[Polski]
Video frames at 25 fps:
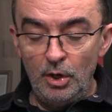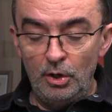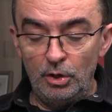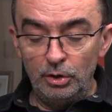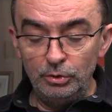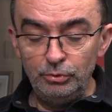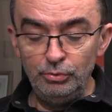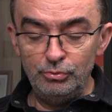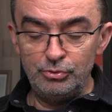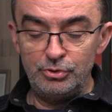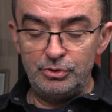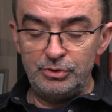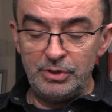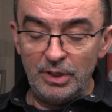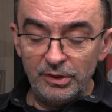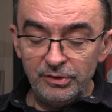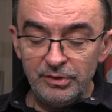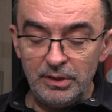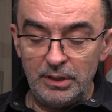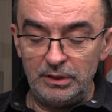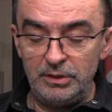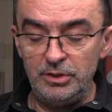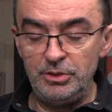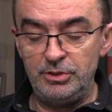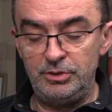Otóż
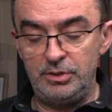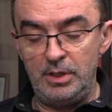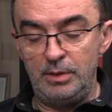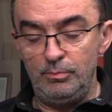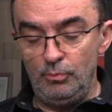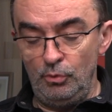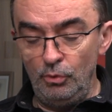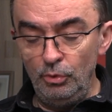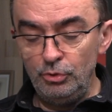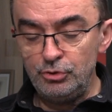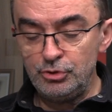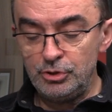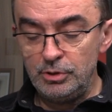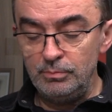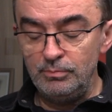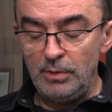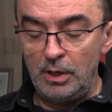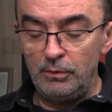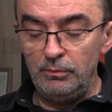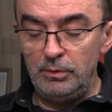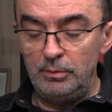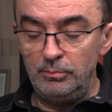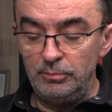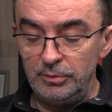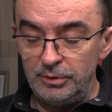czas jakiś temu
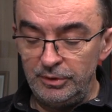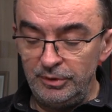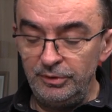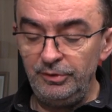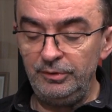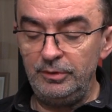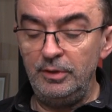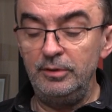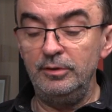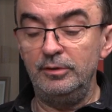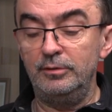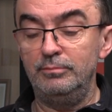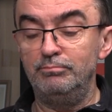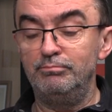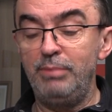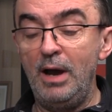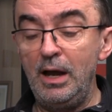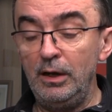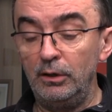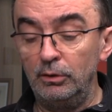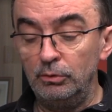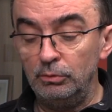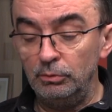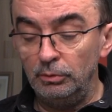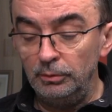otrzymałem list z
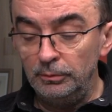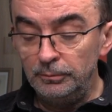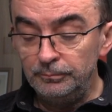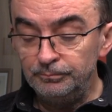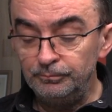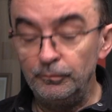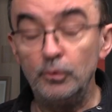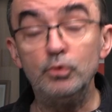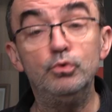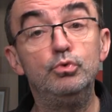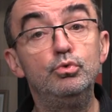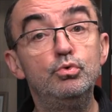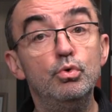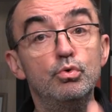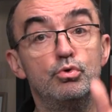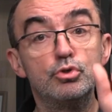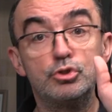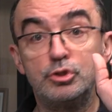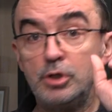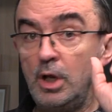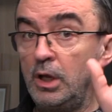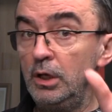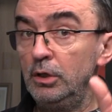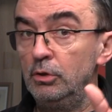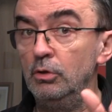banku.
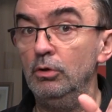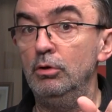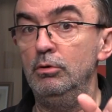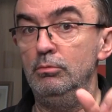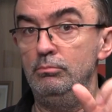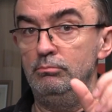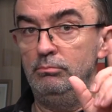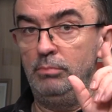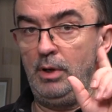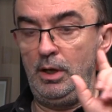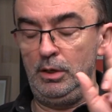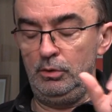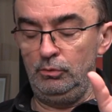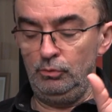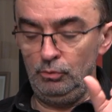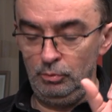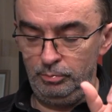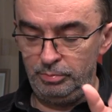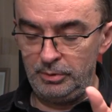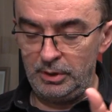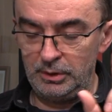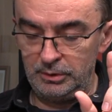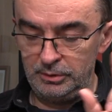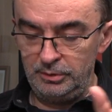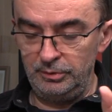Dużego banku,
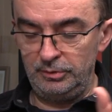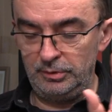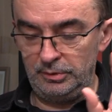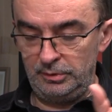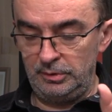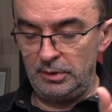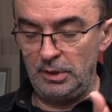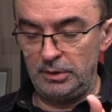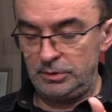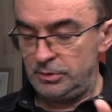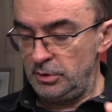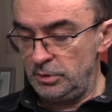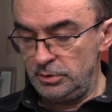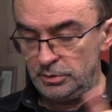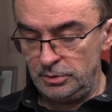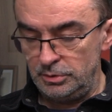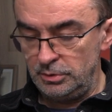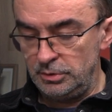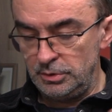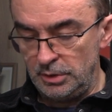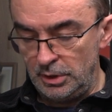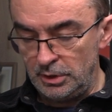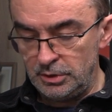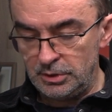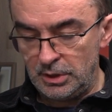pragnę zaznaczyć,
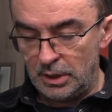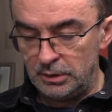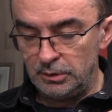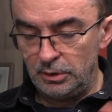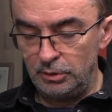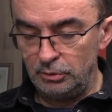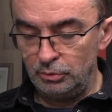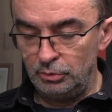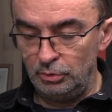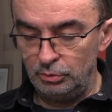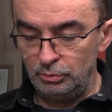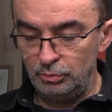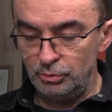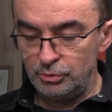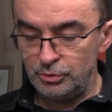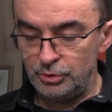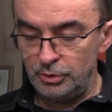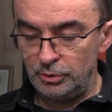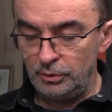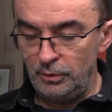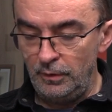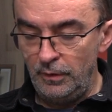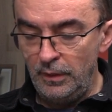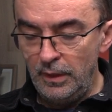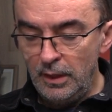nie żaden
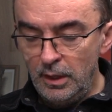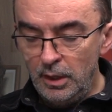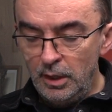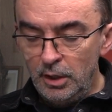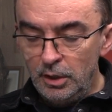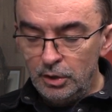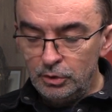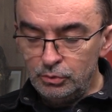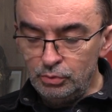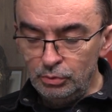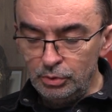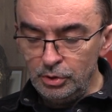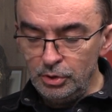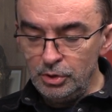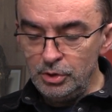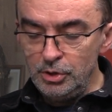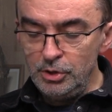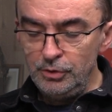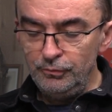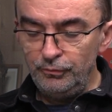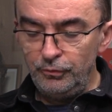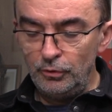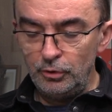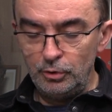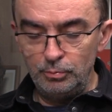kogucik, który
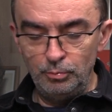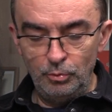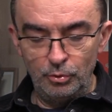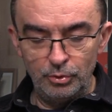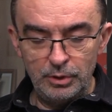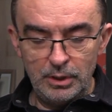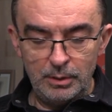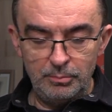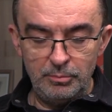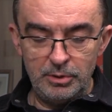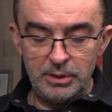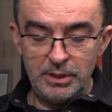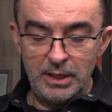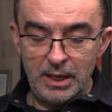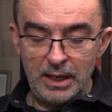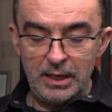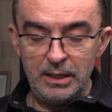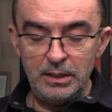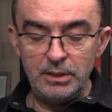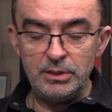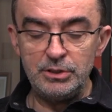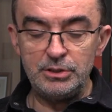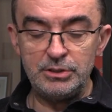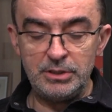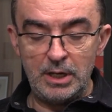informuje
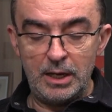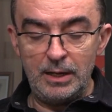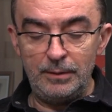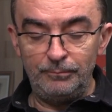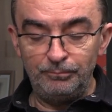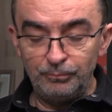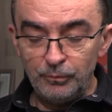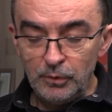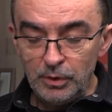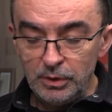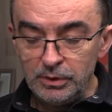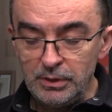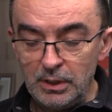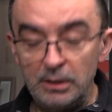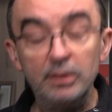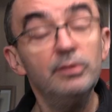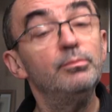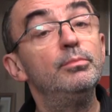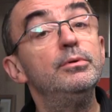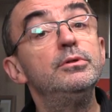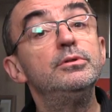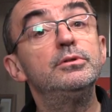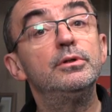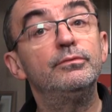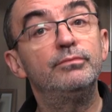mnie, że i teraz
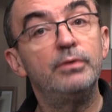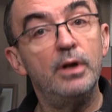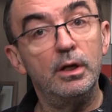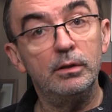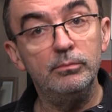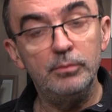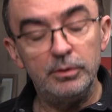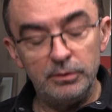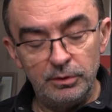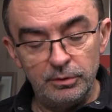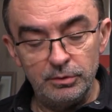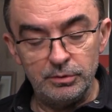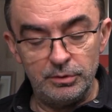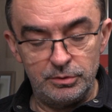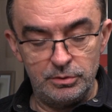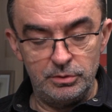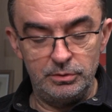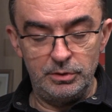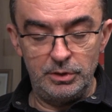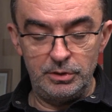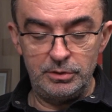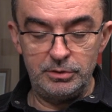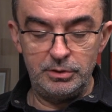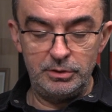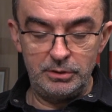będzie fragment
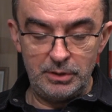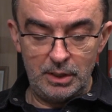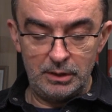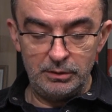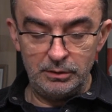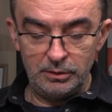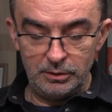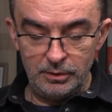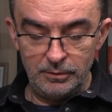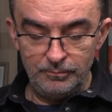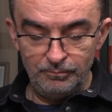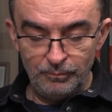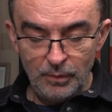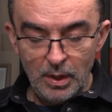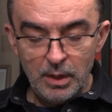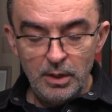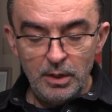rzeczonej czytanki.